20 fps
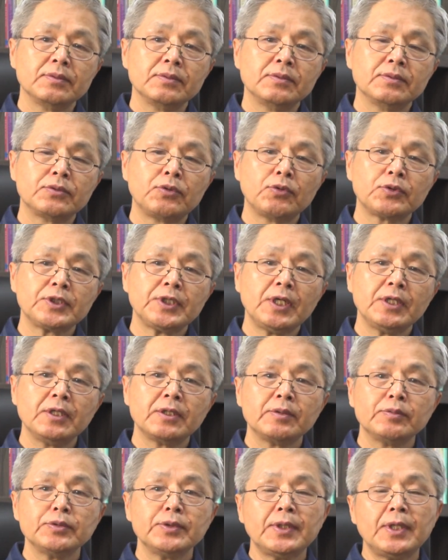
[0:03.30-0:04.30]
구독자
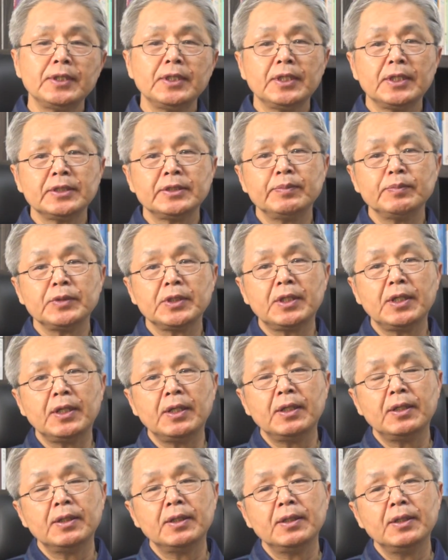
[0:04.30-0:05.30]
여러분
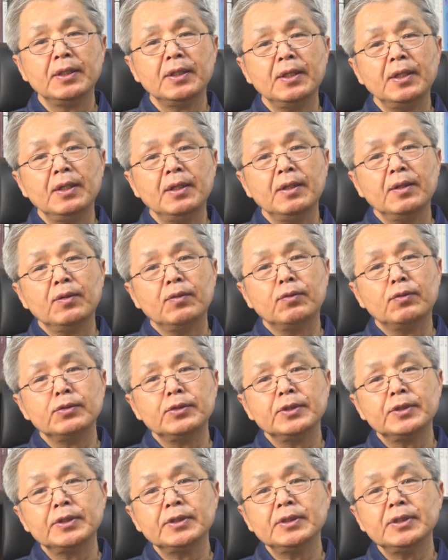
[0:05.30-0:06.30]
안녕하십니까.
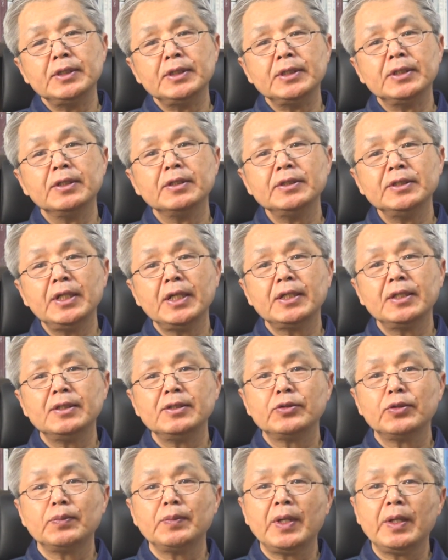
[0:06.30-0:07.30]
오늘은 이런 얘기를
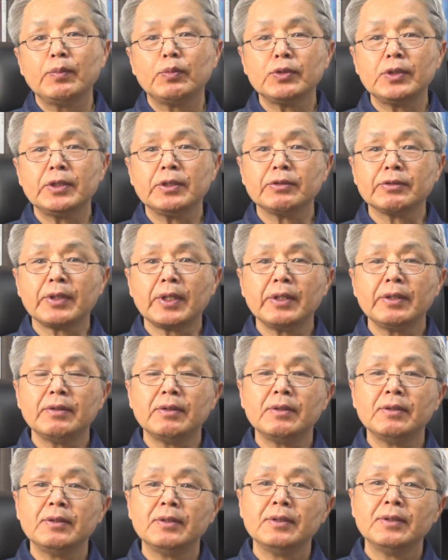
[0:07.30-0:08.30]
좀 해보려고 그래요.